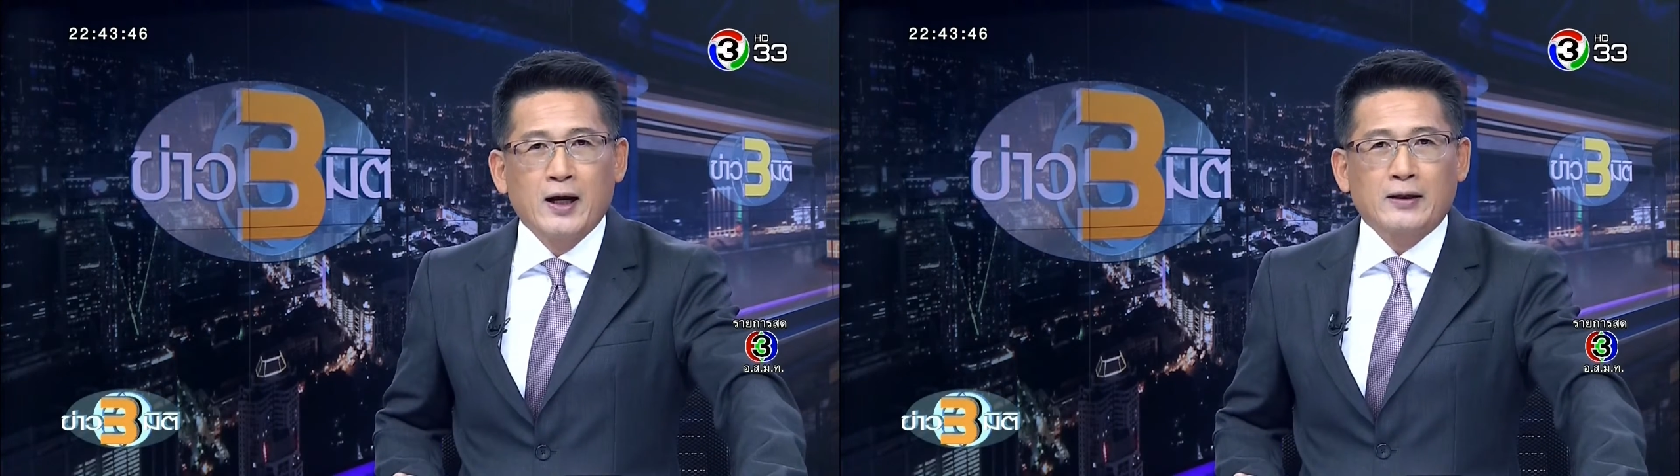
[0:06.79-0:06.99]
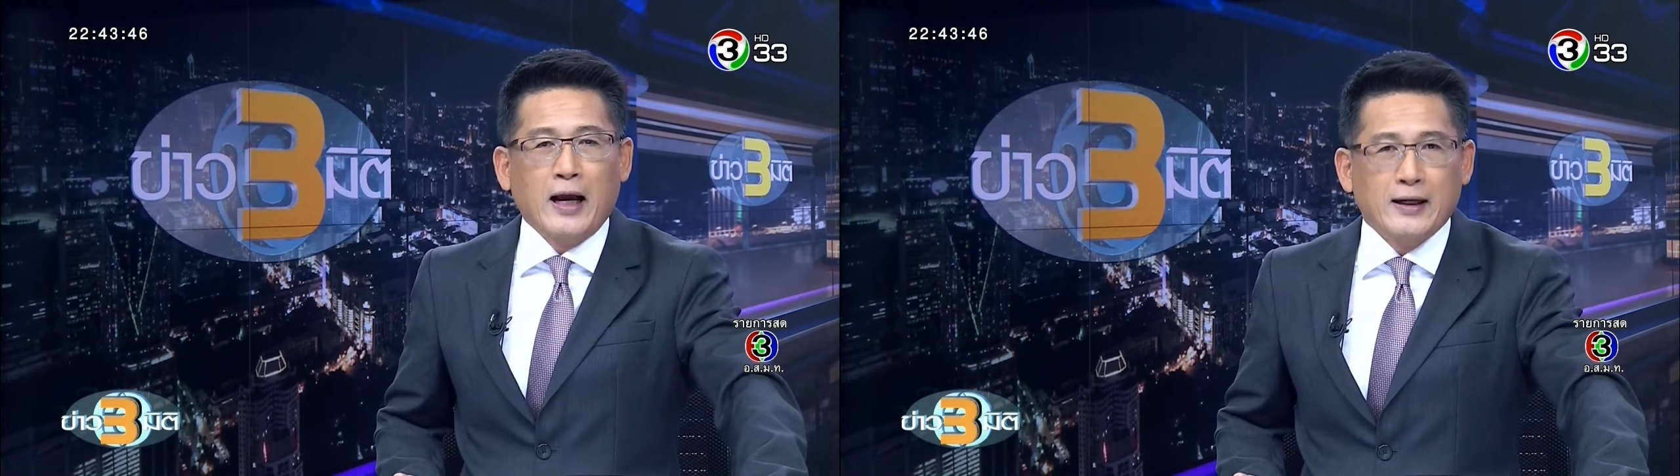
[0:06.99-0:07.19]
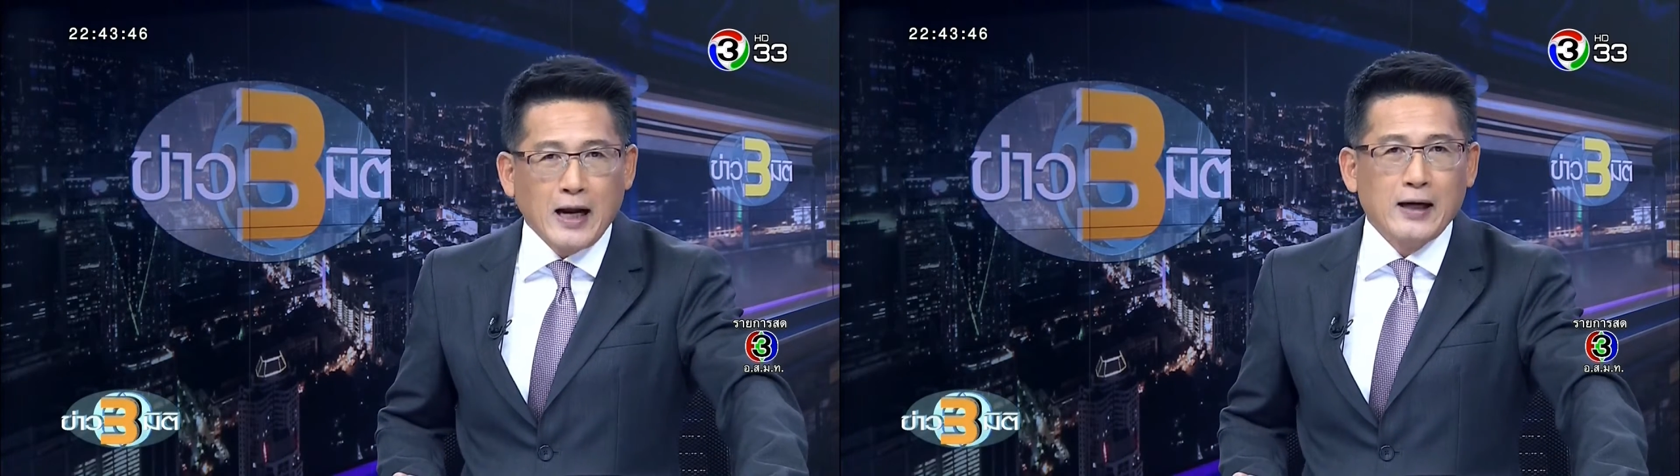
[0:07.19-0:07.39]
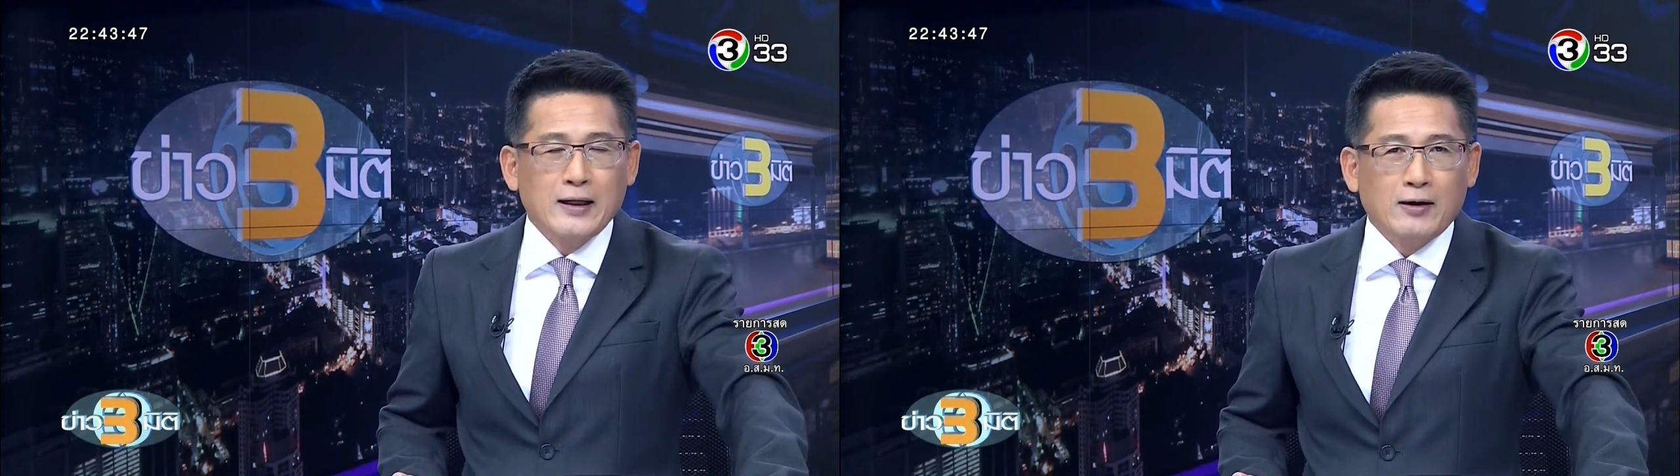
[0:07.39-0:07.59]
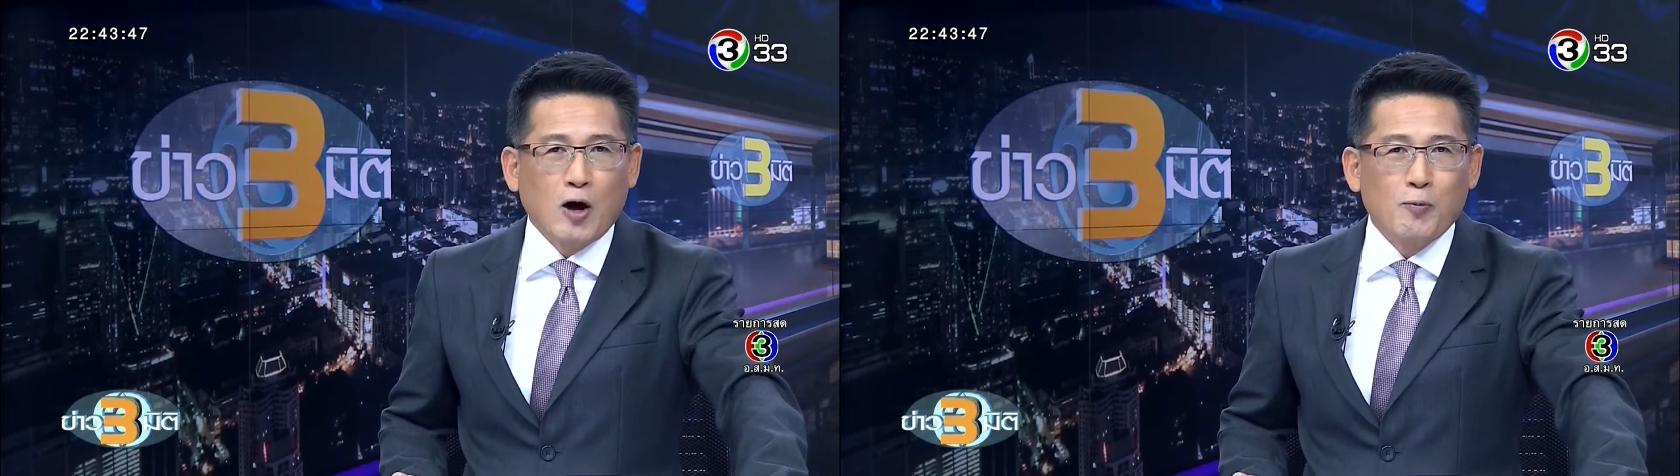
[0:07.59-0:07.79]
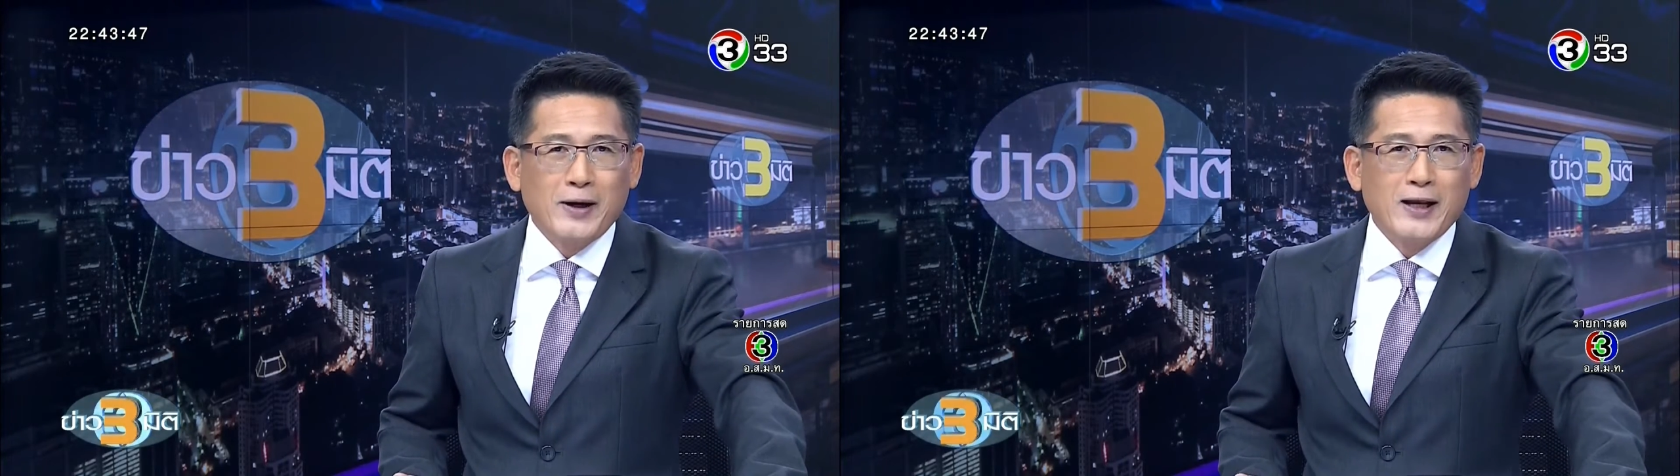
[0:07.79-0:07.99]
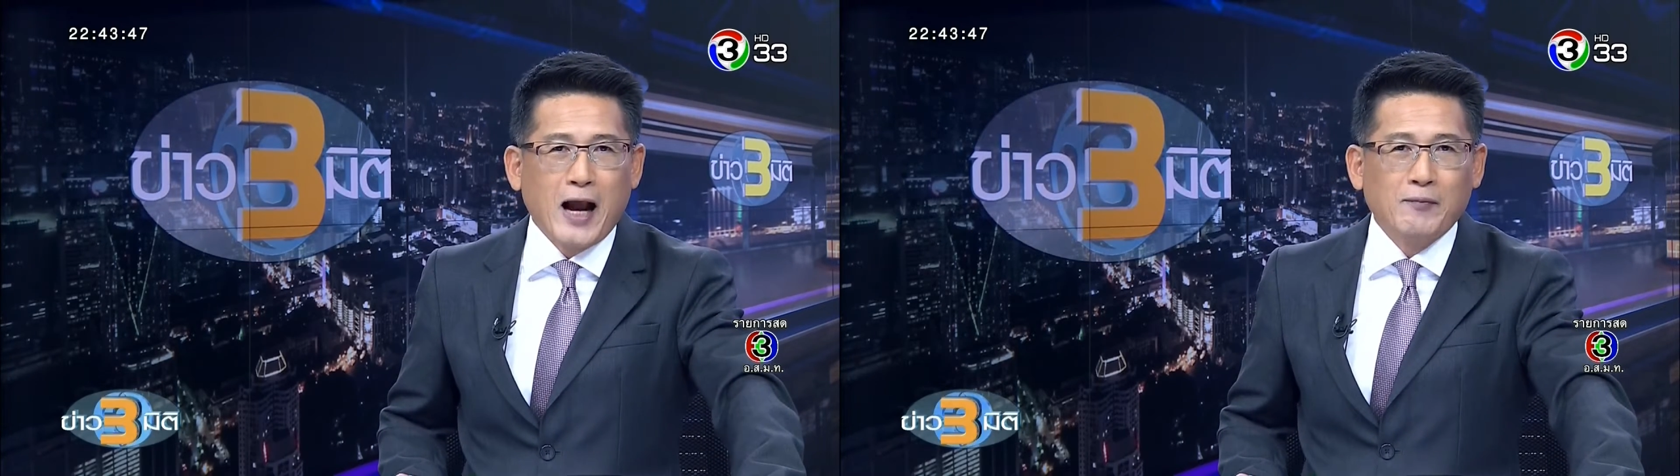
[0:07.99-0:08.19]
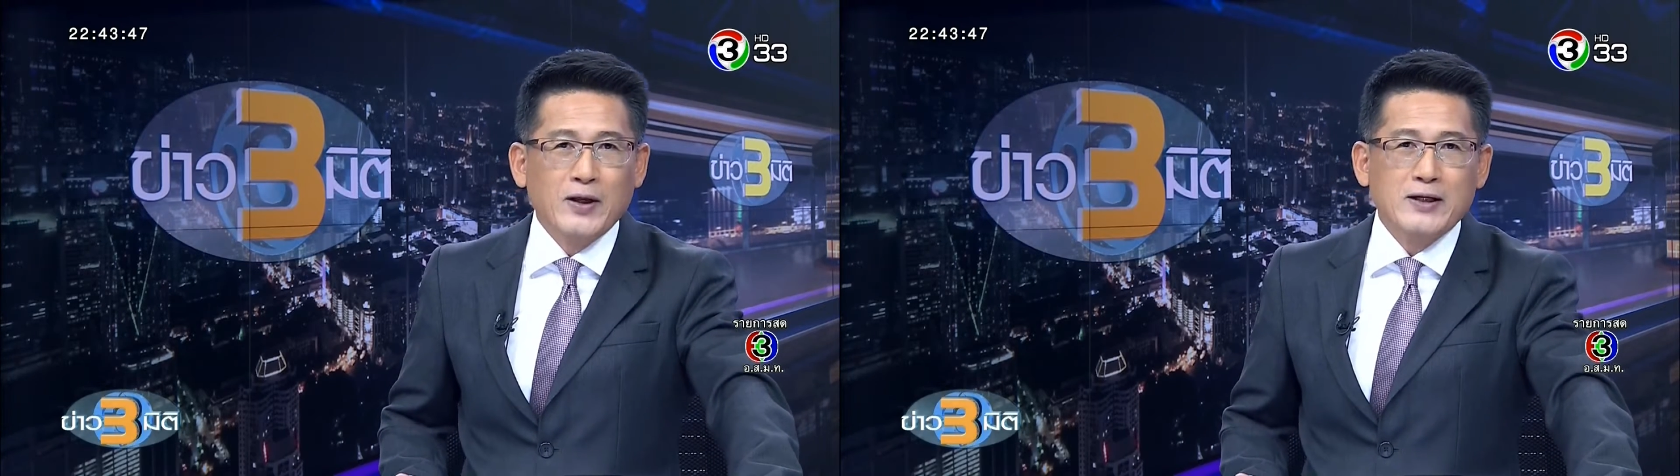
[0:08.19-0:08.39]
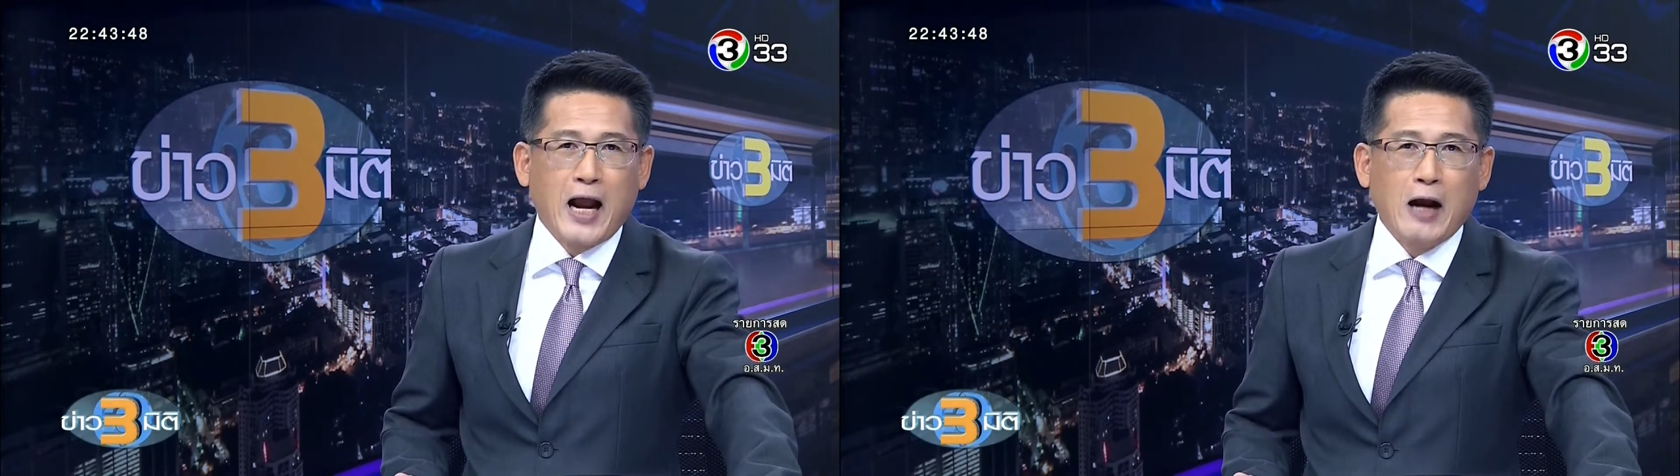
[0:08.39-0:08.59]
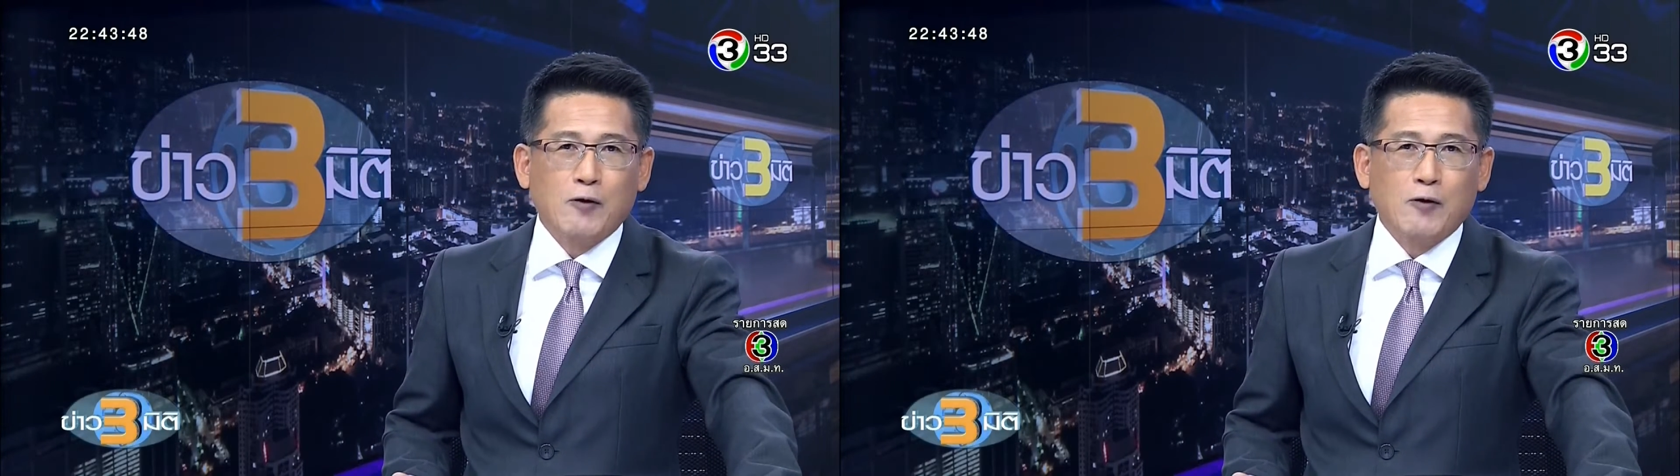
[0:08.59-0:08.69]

แต่อีกด้านหนึ่งเราพยายามที่จะหา